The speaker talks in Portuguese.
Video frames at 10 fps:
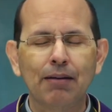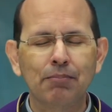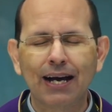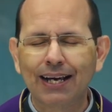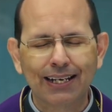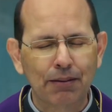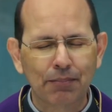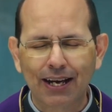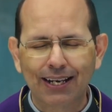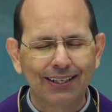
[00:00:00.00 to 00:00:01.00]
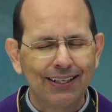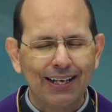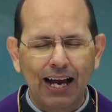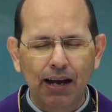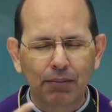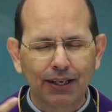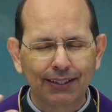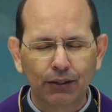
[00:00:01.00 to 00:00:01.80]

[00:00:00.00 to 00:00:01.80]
amar e amar, amar